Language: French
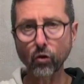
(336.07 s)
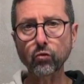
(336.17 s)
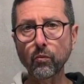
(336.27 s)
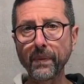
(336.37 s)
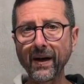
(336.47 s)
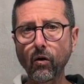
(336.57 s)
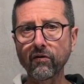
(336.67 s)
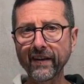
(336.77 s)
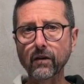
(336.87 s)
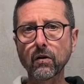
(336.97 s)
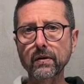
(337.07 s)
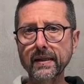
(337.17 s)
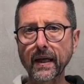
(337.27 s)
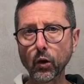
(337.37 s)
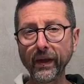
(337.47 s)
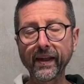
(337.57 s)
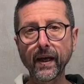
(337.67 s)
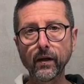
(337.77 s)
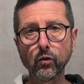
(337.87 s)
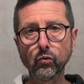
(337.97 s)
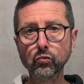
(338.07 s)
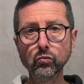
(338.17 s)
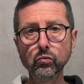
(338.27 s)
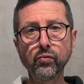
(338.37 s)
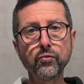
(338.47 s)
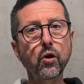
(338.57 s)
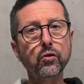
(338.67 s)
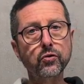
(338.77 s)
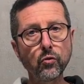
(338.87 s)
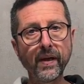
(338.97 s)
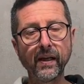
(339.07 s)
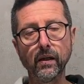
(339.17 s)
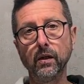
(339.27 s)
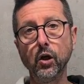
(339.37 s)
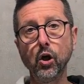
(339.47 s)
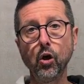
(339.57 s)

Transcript: quand on part en vacances un week-end ou plusieurs semaines,